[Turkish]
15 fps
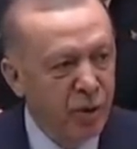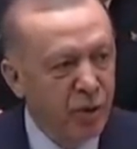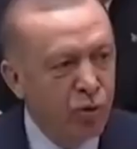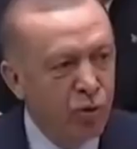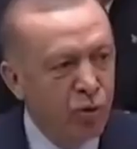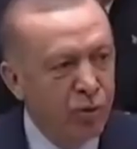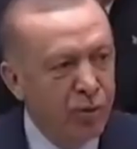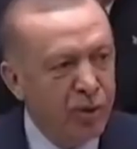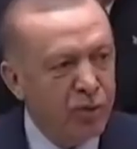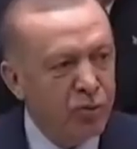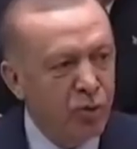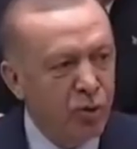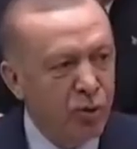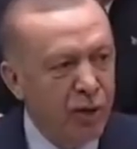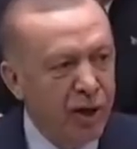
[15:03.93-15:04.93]
hükümet
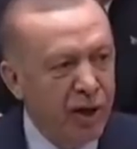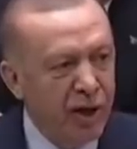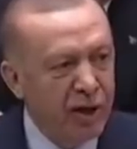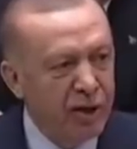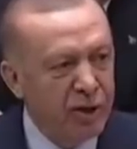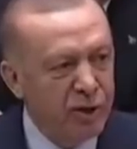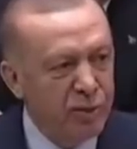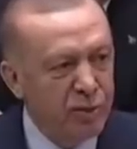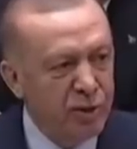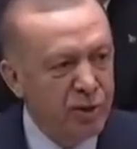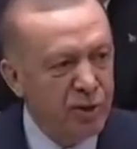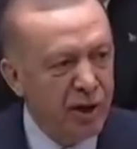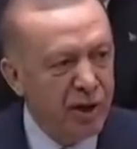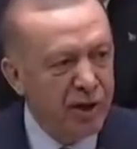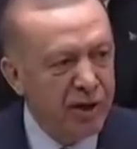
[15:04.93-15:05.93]
kurmaya
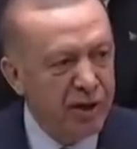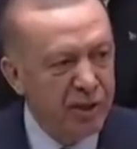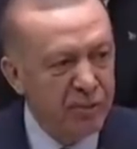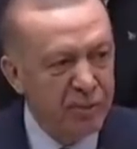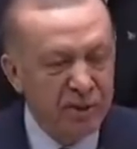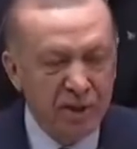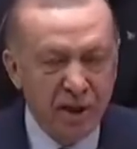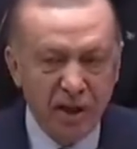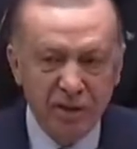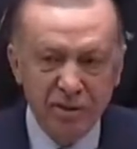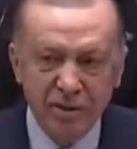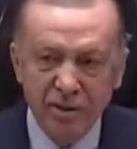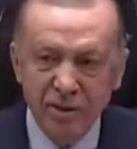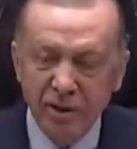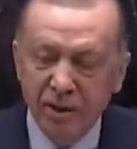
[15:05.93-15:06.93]
alışmış
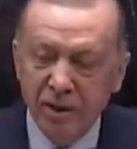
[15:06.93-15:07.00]
akademisyen